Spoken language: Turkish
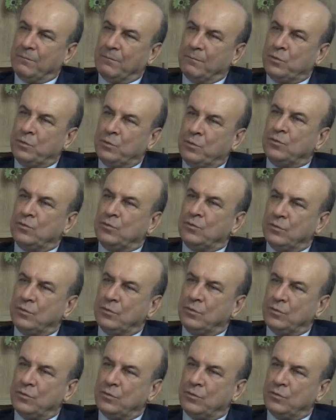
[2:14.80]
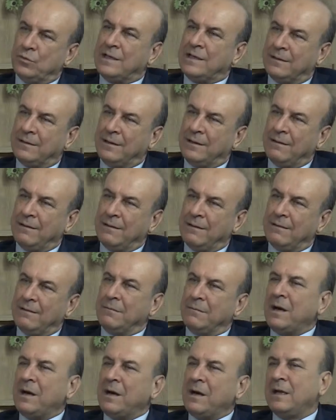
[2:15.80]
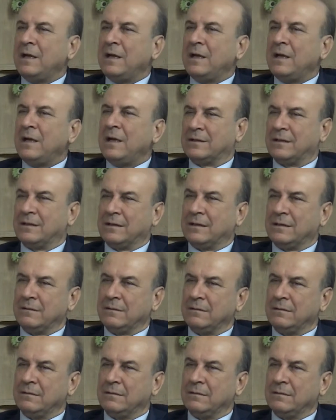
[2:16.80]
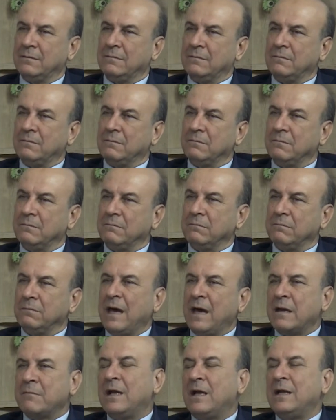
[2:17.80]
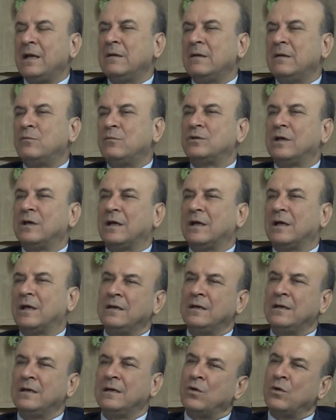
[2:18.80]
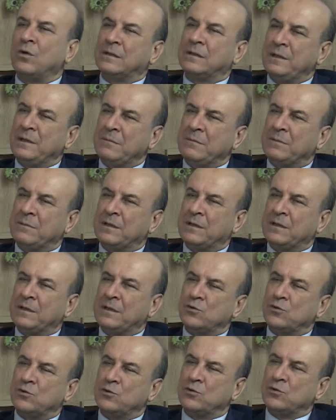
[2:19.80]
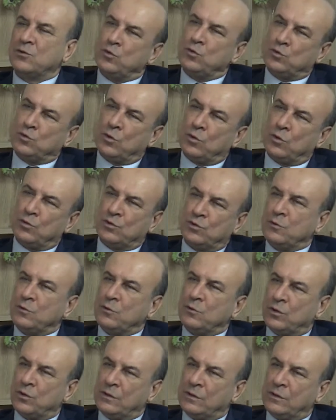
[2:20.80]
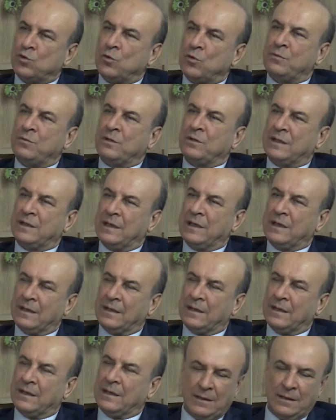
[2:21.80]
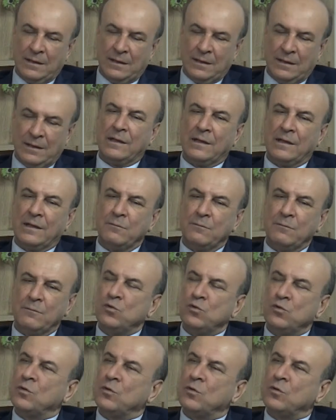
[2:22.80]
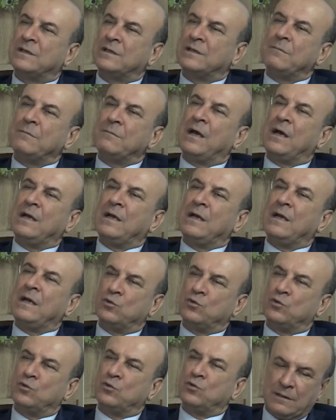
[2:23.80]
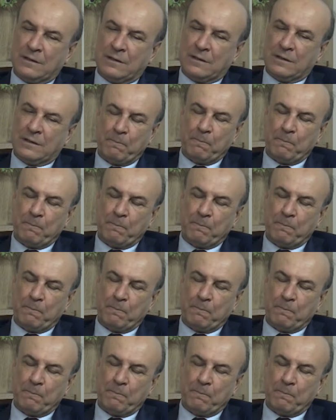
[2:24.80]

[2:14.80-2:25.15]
bütün hücrelerine e, mahalle muhtarlıkları. Hmm. Her mahalle muhtarlığı konakta bildiğim kadarıyla şu anda 113 ama şu anda 111 diye öğrendim. 111 tane mahalle muhtarlığı var.